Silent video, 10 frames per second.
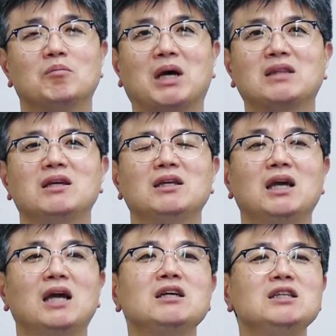마땅히
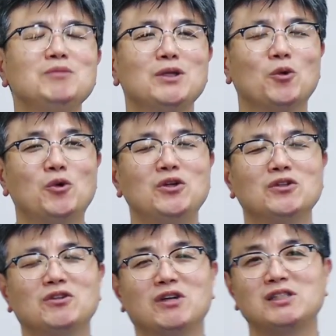하나님께
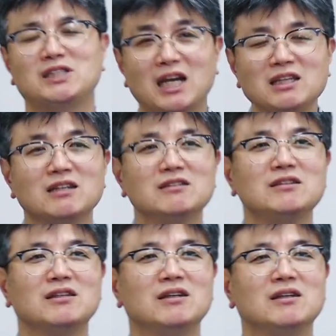올려드려야 할
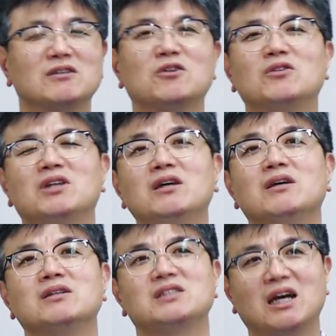찬양을
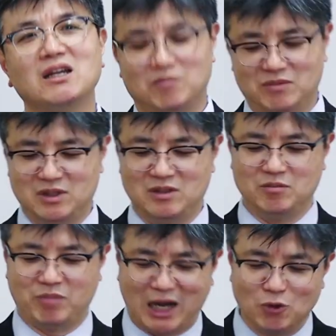그런데 사람,
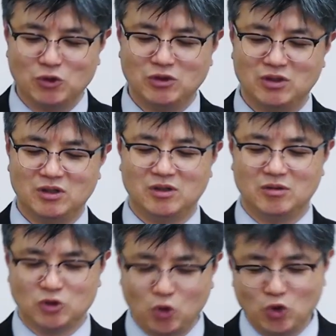바울,
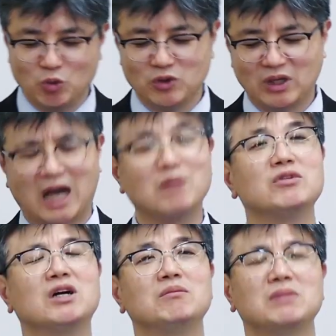솔로몬,
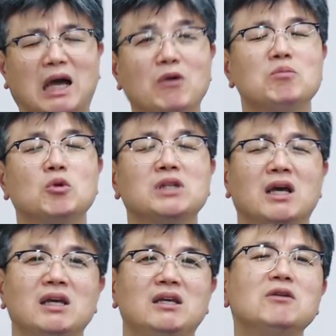아브라함, 다윗, 모세
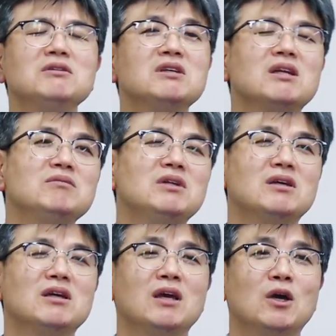이런
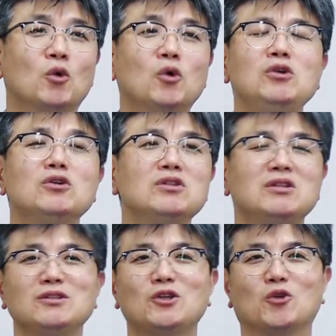사람들에게
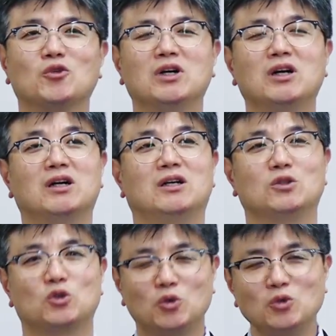올려드리는 경우가
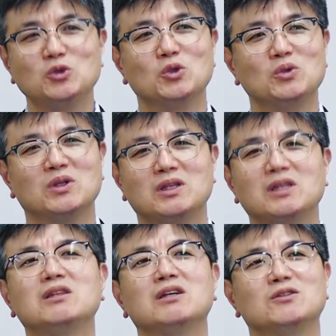종종
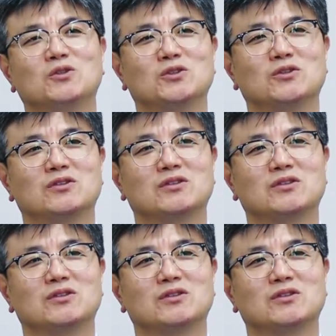있다는 거죠.